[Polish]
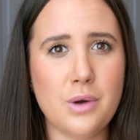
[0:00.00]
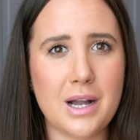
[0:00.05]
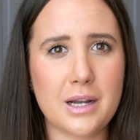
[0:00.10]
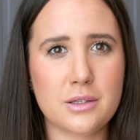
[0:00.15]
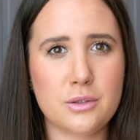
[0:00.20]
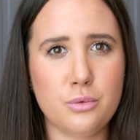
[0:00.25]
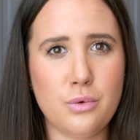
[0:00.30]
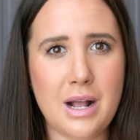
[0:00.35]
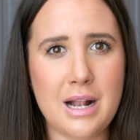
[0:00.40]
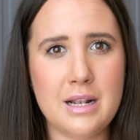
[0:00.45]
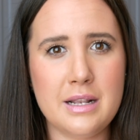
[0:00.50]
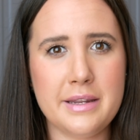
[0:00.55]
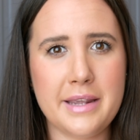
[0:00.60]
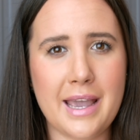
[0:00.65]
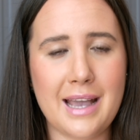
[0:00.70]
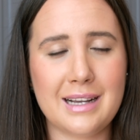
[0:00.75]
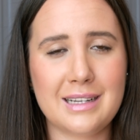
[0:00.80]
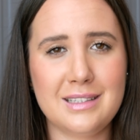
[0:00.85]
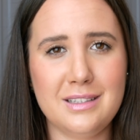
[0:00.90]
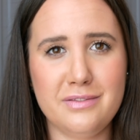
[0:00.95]

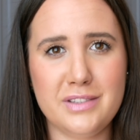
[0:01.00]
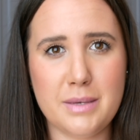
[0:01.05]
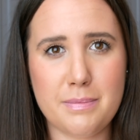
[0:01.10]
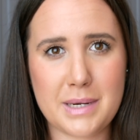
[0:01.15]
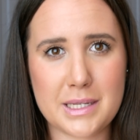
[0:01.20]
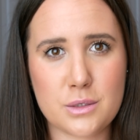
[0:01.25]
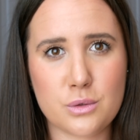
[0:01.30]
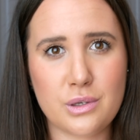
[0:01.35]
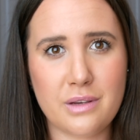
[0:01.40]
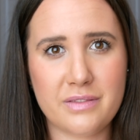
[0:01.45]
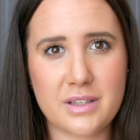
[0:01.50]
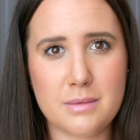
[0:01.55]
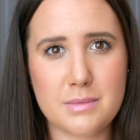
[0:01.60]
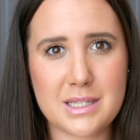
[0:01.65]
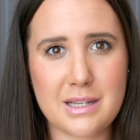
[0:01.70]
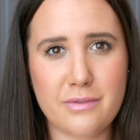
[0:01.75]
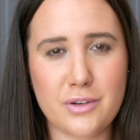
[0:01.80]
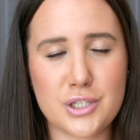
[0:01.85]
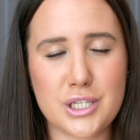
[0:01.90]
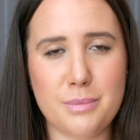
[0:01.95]
aktualnie aktywnie pracuje w tym
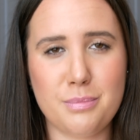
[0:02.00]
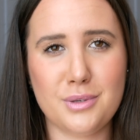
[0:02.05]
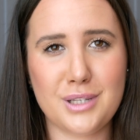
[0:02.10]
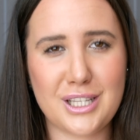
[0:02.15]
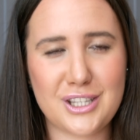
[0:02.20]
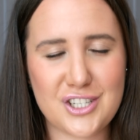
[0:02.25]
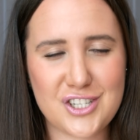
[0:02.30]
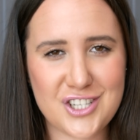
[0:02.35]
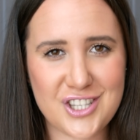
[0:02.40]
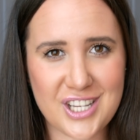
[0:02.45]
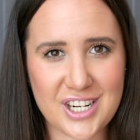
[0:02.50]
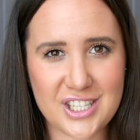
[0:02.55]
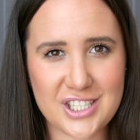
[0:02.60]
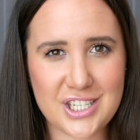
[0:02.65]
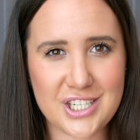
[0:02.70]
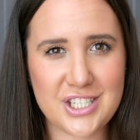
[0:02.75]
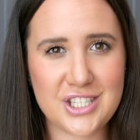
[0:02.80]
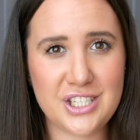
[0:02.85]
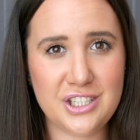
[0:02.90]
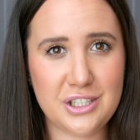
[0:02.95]
zawodzie ponad
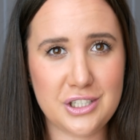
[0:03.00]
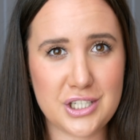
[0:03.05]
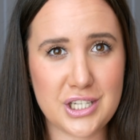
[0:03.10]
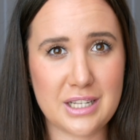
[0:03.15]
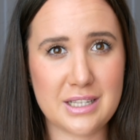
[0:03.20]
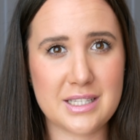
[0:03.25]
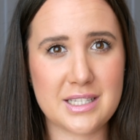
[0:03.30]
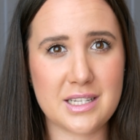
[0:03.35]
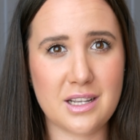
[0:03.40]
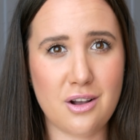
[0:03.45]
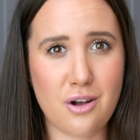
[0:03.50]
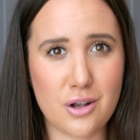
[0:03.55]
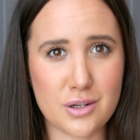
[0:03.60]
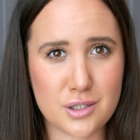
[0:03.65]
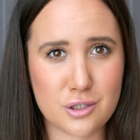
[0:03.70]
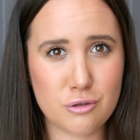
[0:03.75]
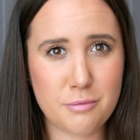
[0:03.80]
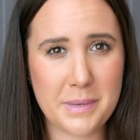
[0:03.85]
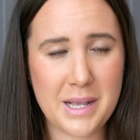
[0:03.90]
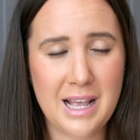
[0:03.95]
40 tysięcy
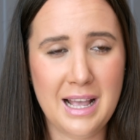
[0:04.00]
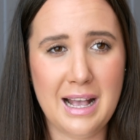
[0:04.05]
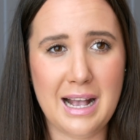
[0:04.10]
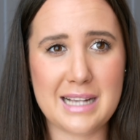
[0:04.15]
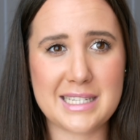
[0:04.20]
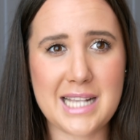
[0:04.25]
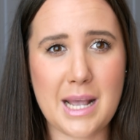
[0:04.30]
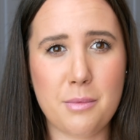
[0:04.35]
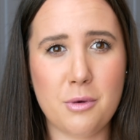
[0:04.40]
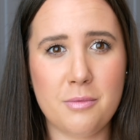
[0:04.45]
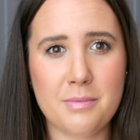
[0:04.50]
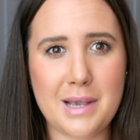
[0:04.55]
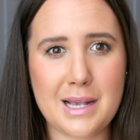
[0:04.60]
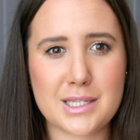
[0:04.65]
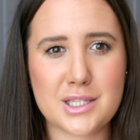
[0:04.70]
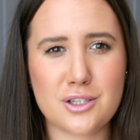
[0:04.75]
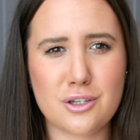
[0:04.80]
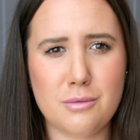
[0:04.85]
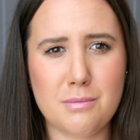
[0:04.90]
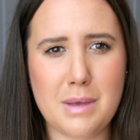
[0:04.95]
osób, a samo
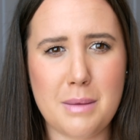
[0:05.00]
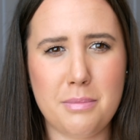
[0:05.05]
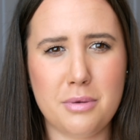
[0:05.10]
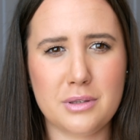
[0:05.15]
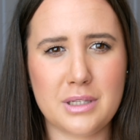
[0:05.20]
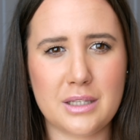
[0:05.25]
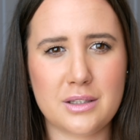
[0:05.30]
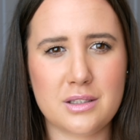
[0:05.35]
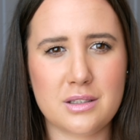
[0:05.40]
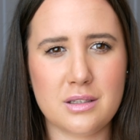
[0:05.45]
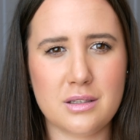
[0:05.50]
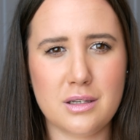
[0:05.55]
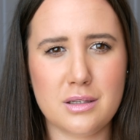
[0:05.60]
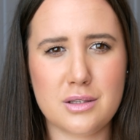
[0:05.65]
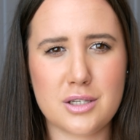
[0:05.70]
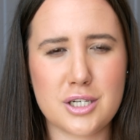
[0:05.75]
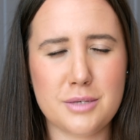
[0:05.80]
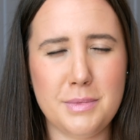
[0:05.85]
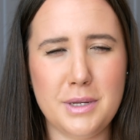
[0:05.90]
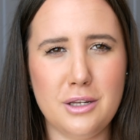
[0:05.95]
miasto ma ponad
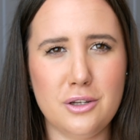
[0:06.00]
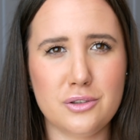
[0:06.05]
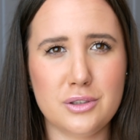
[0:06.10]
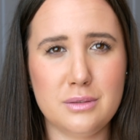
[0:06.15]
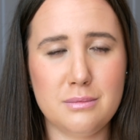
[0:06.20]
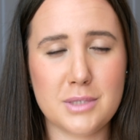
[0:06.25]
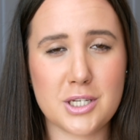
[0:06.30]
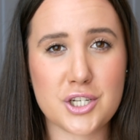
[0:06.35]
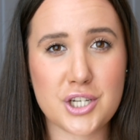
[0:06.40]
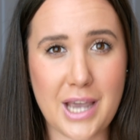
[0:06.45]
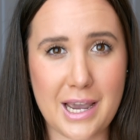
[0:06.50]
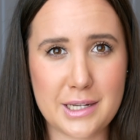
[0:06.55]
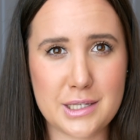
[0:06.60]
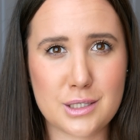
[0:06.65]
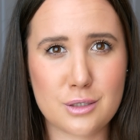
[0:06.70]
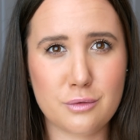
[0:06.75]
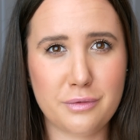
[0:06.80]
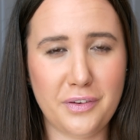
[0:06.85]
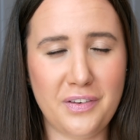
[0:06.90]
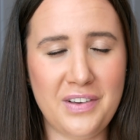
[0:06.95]
3 e, miliony mieszkańców,